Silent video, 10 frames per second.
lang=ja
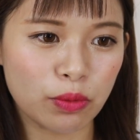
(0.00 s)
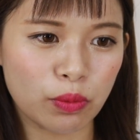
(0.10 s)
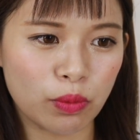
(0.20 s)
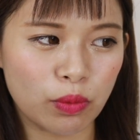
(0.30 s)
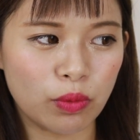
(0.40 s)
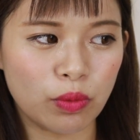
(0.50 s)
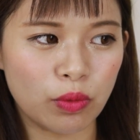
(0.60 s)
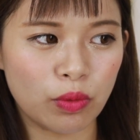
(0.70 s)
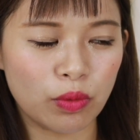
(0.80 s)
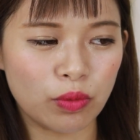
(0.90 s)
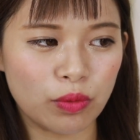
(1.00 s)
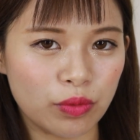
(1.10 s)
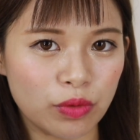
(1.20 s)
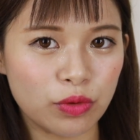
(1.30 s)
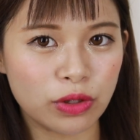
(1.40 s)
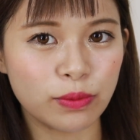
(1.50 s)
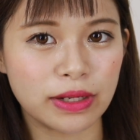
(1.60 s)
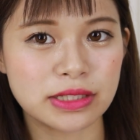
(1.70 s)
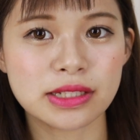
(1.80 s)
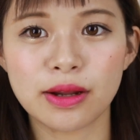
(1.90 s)
こういう人
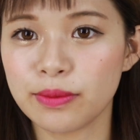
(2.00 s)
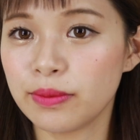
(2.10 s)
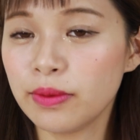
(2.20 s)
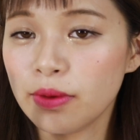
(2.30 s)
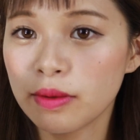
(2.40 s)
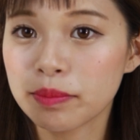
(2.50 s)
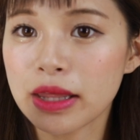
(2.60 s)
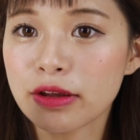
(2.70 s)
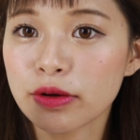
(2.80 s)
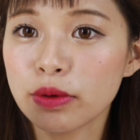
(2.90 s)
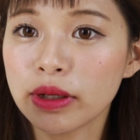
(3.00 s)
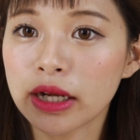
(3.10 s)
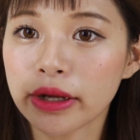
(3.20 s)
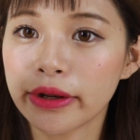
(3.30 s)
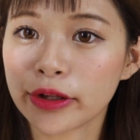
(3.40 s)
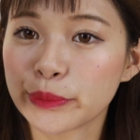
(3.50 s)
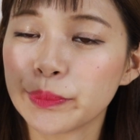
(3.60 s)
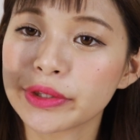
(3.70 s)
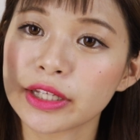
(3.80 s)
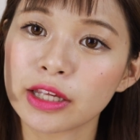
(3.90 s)
が使うピンク色なんかなと
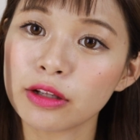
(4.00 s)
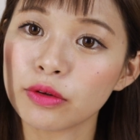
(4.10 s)
思ったけ